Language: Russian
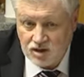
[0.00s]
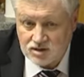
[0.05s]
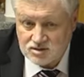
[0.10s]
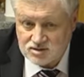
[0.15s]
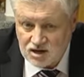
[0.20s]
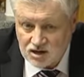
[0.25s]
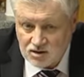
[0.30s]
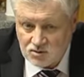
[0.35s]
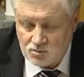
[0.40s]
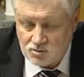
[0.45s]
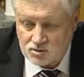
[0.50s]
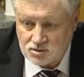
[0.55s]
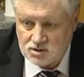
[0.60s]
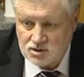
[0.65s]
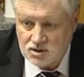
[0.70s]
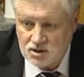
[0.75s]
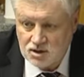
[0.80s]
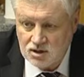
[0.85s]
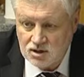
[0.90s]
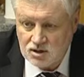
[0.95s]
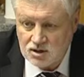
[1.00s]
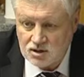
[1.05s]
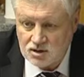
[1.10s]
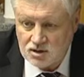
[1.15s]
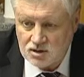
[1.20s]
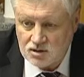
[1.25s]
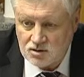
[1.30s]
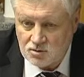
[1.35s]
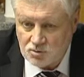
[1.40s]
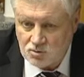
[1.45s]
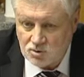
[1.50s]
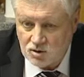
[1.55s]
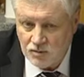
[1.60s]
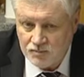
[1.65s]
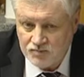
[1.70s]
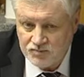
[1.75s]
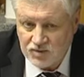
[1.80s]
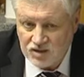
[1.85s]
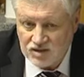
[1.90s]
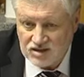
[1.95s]
закон о
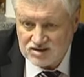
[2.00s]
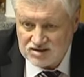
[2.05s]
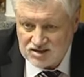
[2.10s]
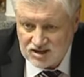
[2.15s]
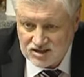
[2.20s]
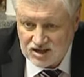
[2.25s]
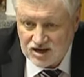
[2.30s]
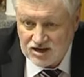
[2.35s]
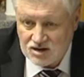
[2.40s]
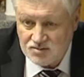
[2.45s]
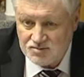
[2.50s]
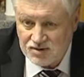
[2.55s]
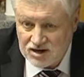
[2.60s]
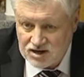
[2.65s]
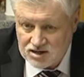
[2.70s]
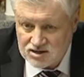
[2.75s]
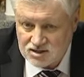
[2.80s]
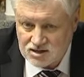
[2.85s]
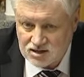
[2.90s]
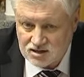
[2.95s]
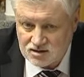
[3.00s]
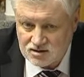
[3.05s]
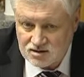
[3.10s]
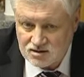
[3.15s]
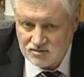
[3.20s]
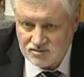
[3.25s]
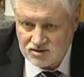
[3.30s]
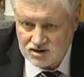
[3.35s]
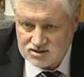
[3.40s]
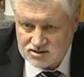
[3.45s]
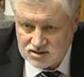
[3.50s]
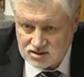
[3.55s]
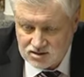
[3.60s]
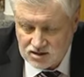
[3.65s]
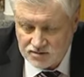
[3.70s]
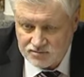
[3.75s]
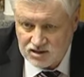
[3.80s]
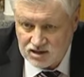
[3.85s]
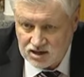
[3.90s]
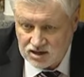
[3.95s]
национальной политике в
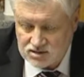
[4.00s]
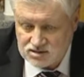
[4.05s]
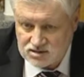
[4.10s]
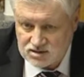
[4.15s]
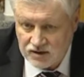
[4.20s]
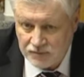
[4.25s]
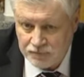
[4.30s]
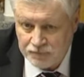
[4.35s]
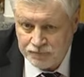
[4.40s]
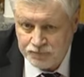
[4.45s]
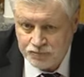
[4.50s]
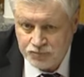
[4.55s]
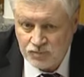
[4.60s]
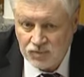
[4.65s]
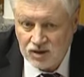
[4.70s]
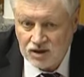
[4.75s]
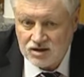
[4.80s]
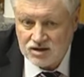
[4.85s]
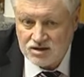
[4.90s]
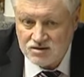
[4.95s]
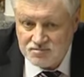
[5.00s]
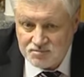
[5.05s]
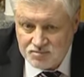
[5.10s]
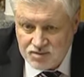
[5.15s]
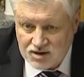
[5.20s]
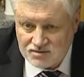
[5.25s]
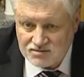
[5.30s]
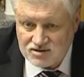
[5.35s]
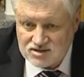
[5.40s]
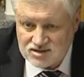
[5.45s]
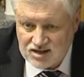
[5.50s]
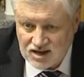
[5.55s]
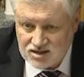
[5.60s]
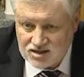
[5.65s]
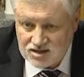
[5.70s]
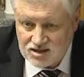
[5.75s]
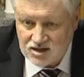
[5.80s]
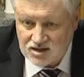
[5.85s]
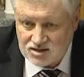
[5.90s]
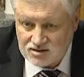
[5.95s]
Российской Федерации – и в первой
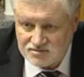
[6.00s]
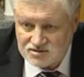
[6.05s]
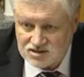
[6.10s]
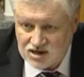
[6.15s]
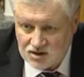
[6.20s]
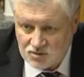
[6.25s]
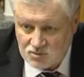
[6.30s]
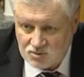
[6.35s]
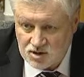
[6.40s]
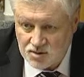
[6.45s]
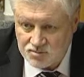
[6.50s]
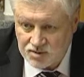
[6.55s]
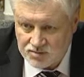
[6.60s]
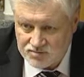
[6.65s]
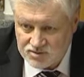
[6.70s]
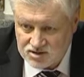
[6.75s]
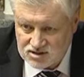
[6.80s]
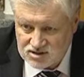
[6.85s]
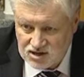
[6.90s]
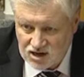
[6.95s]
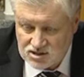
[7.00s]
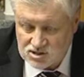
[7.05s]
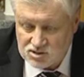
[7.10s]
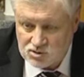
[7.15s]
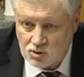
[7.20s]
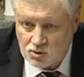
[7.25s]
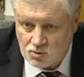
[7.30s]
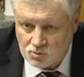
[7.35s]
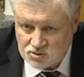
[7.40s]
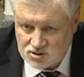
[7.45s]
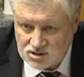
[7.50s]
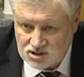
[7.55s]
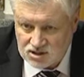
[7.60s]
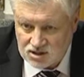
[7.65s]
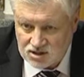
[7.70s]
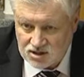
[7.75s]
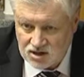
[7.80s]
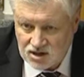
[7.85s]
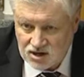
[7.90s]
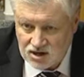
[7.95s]
статье этого закона прописать, что
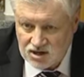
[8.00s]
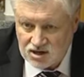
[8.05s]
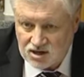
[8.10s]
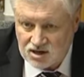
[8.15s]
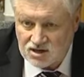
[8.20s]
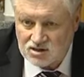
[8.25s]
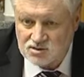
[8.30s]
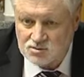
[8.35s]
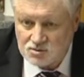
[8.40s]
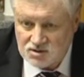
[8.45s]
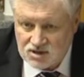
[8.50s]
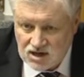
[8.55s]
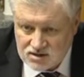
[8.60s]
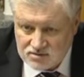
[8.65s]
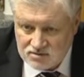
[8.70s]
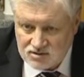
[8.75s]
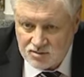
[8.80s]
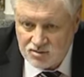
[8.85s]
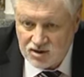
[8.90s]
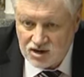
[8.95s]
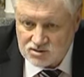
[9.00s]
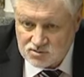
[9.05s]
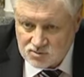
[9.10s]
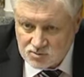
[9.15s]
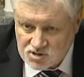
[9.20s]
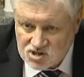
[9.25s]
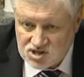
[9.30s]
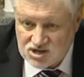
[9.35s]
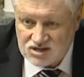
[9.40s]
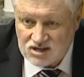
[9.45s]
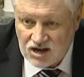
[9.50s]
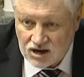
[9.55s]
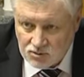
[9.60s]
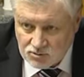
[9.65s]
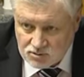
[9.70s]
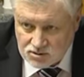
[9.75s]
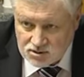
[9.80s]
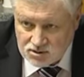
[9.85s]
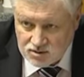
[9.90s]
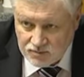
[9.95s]
русские государственно образующий
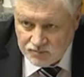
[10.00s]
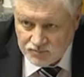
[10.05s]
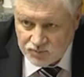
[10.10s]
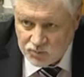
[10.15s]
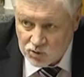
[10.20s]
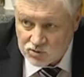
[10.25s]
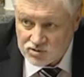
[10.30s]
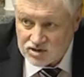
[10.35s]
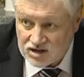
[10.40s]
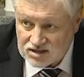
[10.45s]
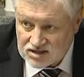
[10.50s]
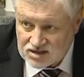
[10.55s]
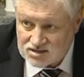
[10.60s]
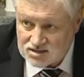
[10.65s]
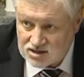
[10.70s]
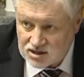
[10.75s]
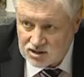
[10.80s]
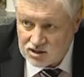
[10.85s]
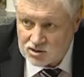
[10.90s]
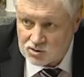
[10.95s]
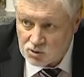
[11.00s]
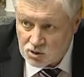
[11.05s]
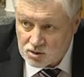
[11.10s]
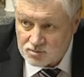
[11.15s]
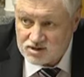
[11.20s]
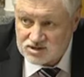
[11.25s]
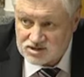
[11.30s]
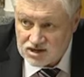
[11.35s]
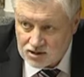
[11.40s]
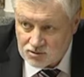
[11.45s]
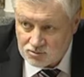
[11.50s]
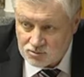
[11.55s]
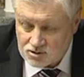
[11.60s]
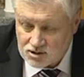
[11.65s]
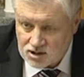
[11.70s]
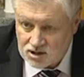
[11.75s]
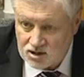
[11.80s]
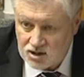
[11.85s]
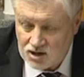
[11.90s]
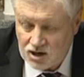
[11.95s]
народ, то есть это сделать нормой
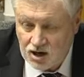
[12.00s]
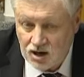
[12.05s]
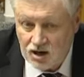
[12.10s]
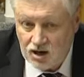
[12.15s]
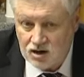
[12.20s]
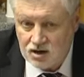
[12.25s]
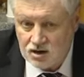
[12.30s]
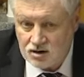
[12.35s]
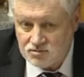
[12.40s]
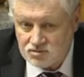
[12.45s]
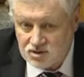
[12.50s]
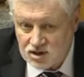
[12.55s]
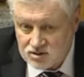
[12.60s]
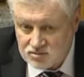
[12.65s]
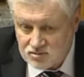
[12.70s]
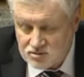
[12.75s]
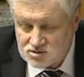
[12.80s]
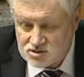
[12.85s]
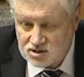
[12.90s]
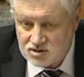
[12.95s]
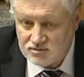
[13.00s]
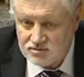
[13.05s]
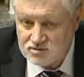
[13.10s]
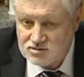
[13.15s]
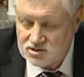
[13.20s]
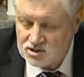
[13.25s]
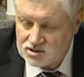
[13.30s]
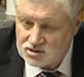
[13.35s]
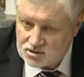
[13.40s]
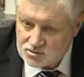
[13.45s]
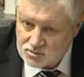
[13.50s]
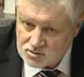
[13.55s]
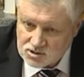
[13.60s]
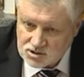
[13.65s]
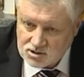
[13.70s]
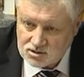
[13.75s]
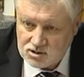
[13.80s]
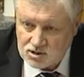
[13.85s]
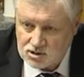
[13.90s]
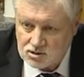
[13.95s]
закона. А Владимир делает
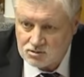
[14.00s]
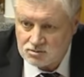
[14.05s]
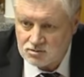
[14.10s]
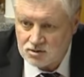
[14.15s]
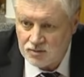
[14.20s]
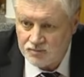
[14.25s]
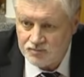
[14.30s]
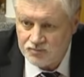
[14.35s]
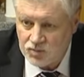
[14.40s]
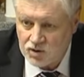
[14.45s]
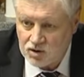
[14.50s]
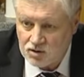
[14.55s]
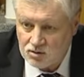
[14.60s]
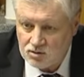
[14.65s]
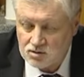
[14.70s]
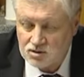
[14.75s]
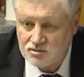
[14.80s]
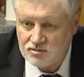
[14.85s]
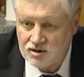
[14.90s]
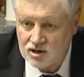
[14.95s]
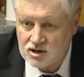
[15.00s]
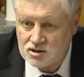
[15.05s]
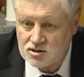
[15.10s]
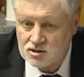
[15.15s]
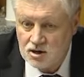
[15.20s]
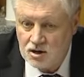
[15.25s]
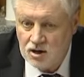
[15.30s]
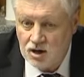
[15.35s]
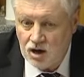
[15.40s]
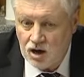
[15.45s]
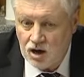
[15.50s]
очень хитро. Он говорит,